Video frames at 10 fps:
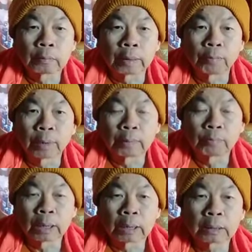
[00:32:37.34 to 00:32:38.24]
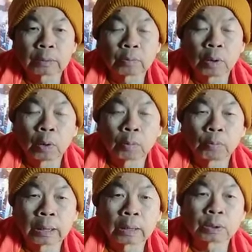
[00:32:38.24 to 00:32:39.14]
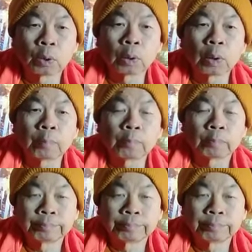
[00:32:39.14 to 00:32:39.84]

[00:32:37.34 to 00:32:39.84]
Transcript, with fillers: วันวันวันละ วันละสองรอบ